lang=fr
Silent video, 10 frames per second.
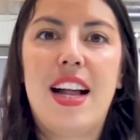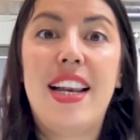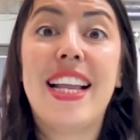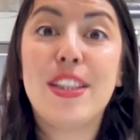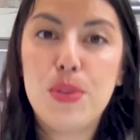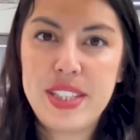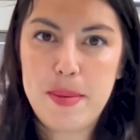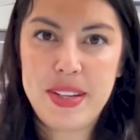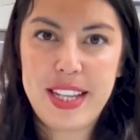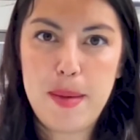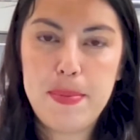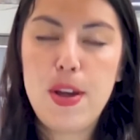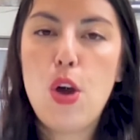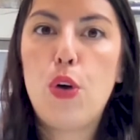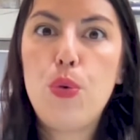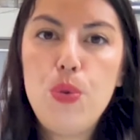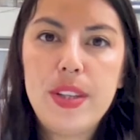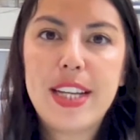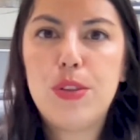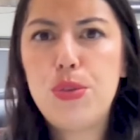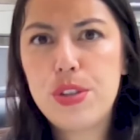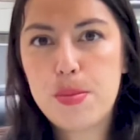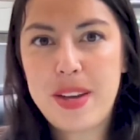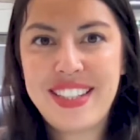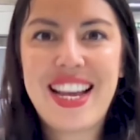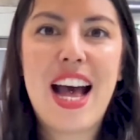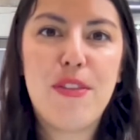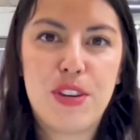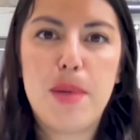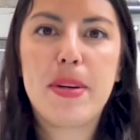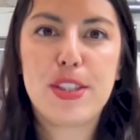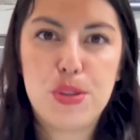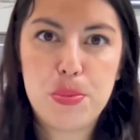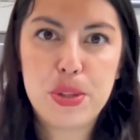La deuxième étape, une à deux semaines avant la prise de